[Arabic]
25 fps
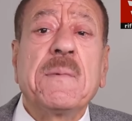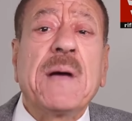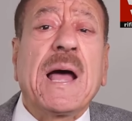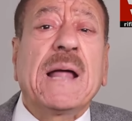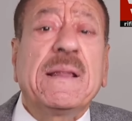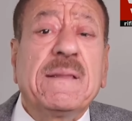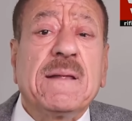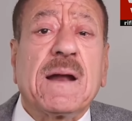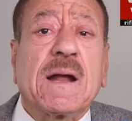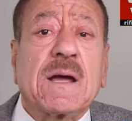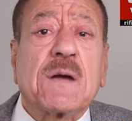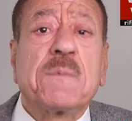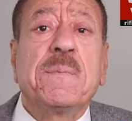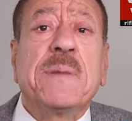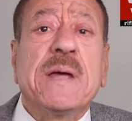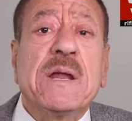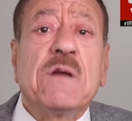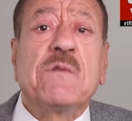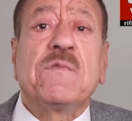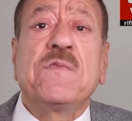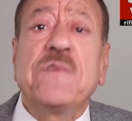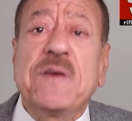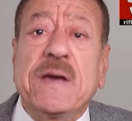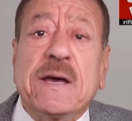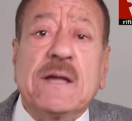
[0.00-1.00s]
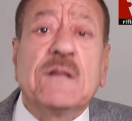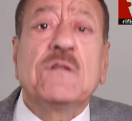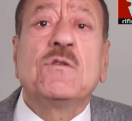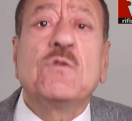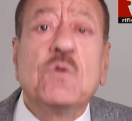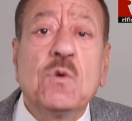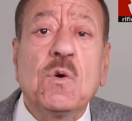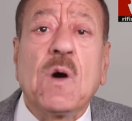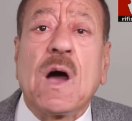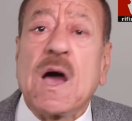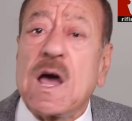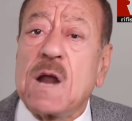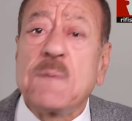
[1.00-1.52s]
أدرك بأنه في
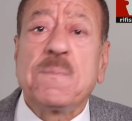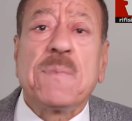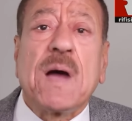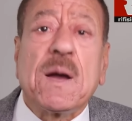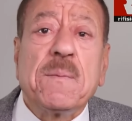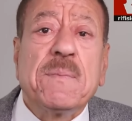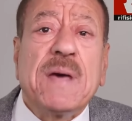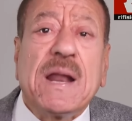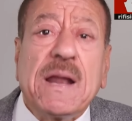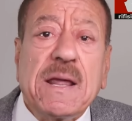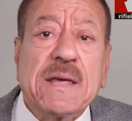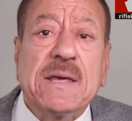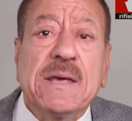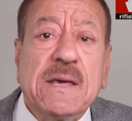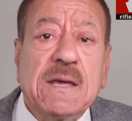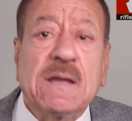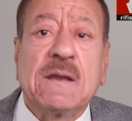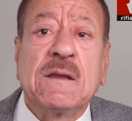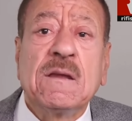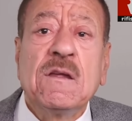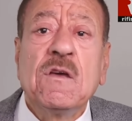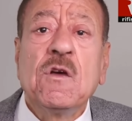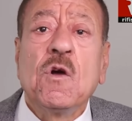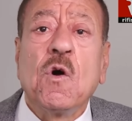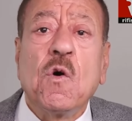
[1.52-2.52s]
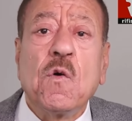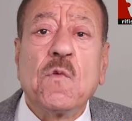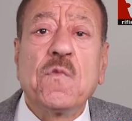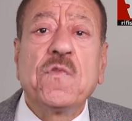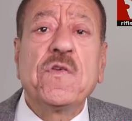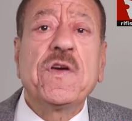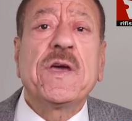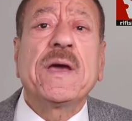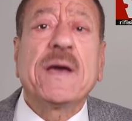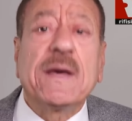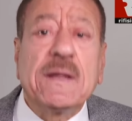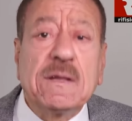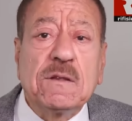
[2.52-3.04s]
عنده 4 ملايين
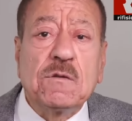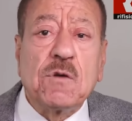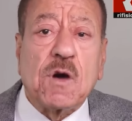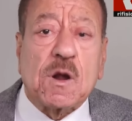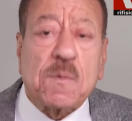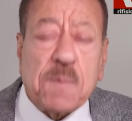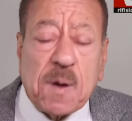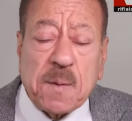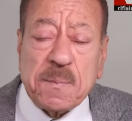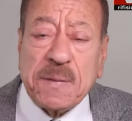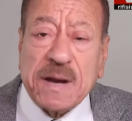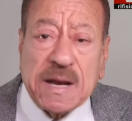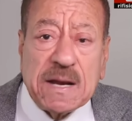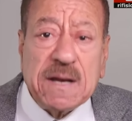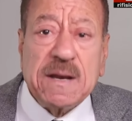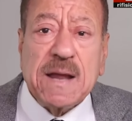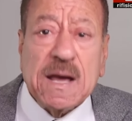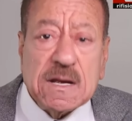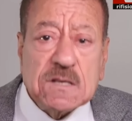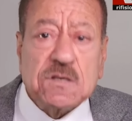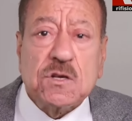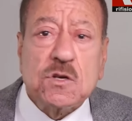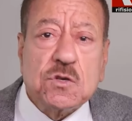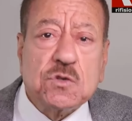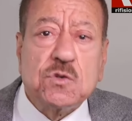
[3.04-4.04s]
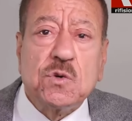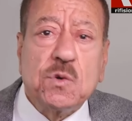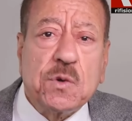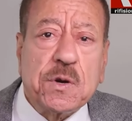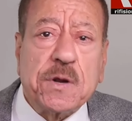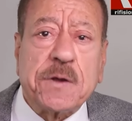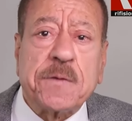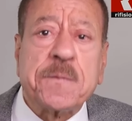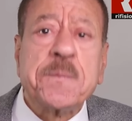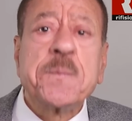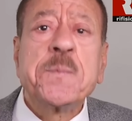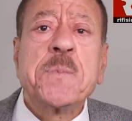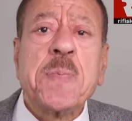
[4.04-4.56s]
وفي عنده 4 ملايين لاجئ
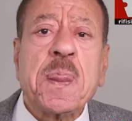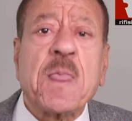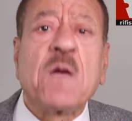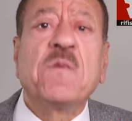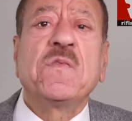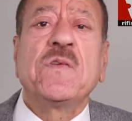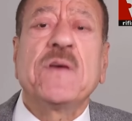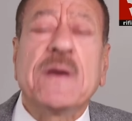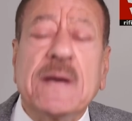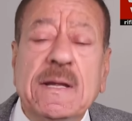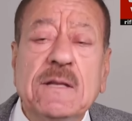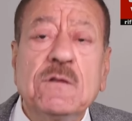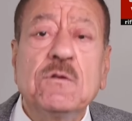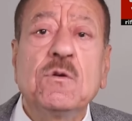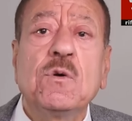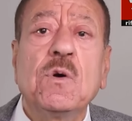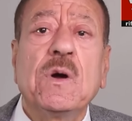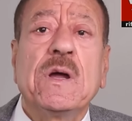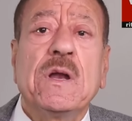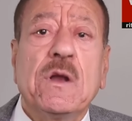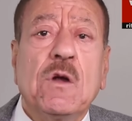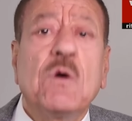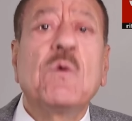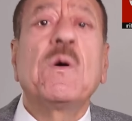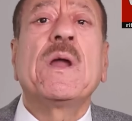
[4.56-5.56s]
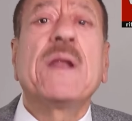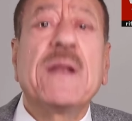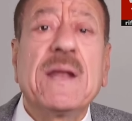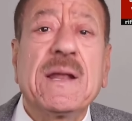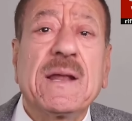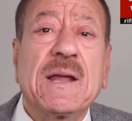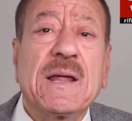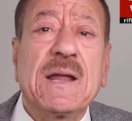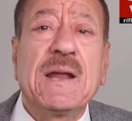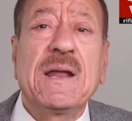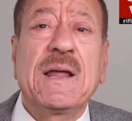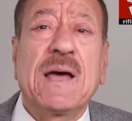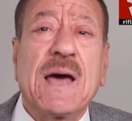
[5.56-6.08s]
سوري وفي عنده اللي هو
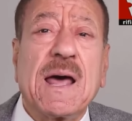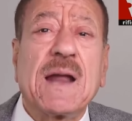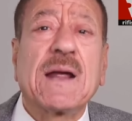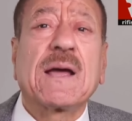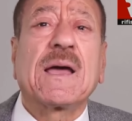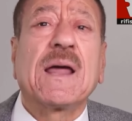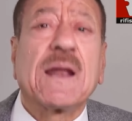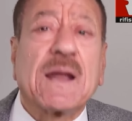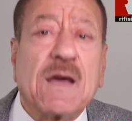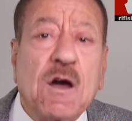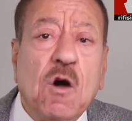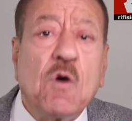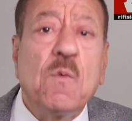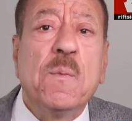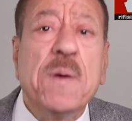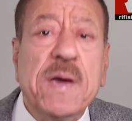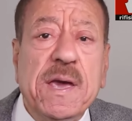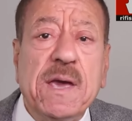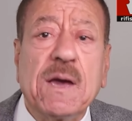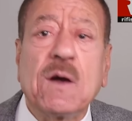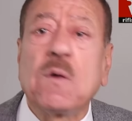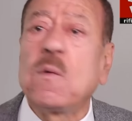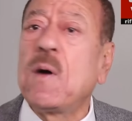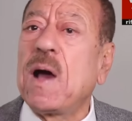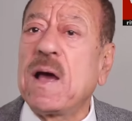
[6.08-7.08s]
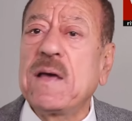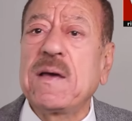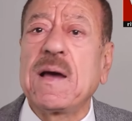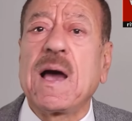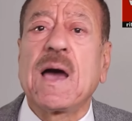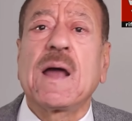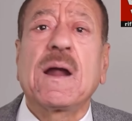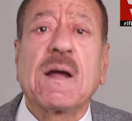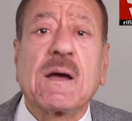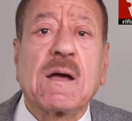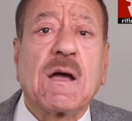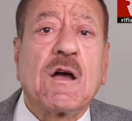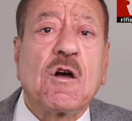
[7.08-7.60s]
الحركه القوميه وهي
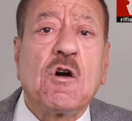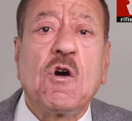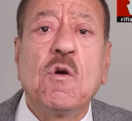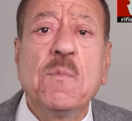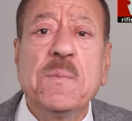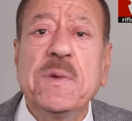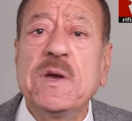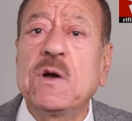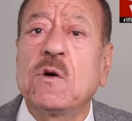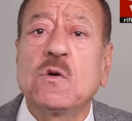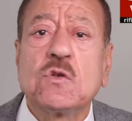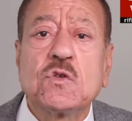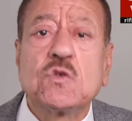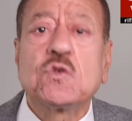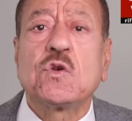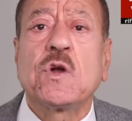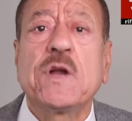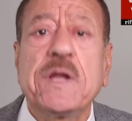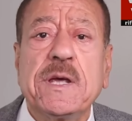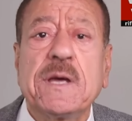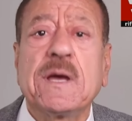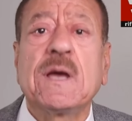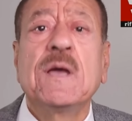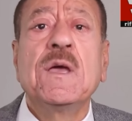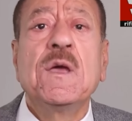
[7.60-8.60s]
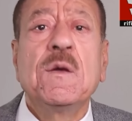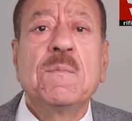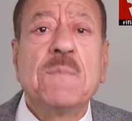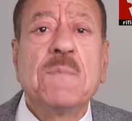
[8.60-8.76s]
حركه قوميه عنصريه